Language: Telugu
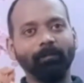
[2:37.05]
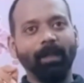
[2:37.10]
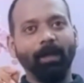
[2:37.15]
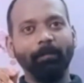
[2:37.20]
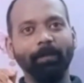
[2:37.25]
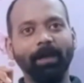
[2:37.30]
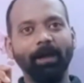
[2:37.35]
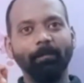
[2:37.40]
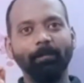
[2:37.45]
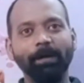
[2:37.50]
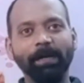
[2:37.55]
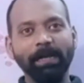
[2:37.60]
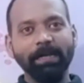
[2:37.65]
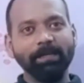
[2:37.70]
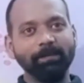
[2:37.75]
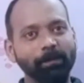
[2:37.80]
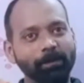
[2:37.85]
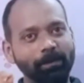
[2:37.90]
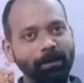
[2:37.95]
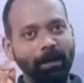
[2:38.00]
మీకు ఆ బిటర్స్
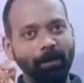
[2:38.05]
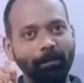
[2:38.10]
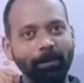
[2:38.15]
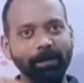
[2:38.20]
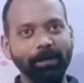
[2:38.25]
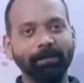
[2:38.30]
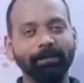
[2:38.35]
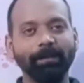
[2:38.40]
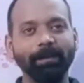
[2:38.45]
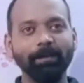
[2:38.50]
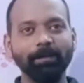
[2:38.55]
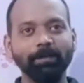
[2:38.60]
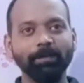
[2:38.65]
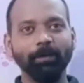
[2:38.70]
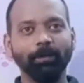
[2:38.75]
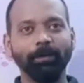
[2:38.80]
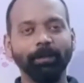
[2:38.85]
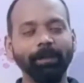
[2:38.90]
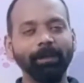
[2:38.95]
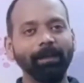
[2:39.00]
బదులు ఆ బిటర్
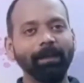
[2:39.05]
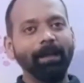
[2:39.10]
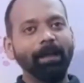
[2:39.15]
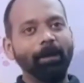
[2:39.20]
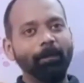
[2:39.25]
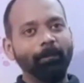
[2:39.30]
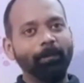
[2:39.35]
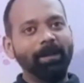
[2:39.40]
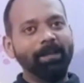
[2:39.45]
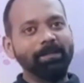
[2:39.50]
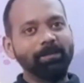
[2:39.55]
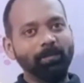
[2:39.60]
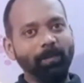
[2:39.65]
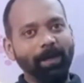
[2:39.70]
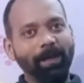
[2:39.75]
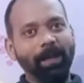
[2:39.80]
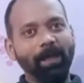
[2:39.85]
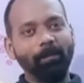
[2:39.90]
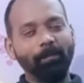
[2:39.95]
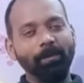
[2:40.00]
తెలుస్తుంది ప్లస్
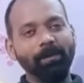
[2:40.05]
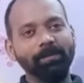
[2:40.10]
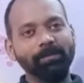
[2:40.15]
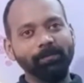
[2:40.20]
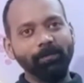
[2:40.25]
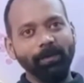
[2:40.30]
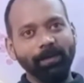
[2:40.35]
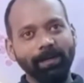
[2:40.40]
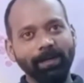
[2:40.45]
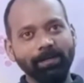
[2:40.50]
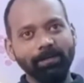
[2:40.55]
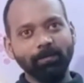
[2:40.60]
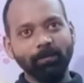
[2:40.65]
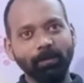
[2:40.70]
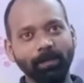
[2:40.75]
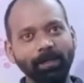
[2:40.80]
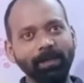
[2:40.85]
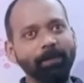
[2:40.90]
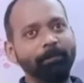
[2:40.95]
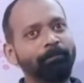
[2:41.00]
పైనాపిల్ స్వీట్నెస్
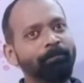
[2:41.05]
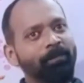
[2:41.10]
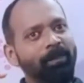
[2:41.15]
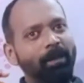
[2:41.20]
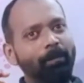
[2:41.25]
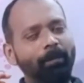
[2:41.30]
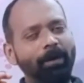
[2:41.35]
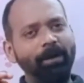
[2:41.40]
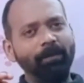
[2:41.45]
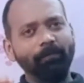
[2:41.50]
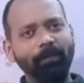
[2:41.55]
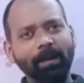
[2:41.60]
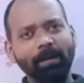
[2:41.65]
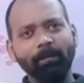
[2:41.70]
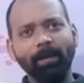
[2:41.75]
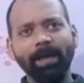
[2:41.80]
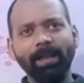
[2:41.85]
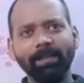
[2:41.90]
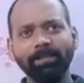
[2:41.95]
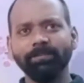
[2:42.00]
ఉంది మరియు వెల్
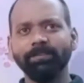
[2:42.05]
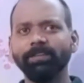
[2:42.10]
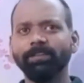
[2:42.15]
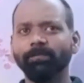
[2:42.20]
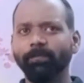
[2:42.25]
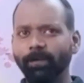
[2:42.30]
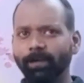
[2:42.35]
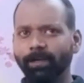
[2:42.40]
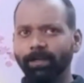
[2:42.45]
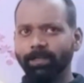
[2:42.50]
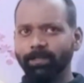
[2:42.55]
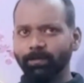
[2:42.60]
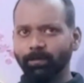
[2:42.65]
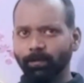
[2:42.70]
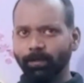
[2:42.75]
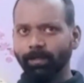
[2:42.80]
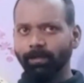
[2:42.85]
బ్యాలెన్స్డ్ స్వీట్నెస్ ఉంది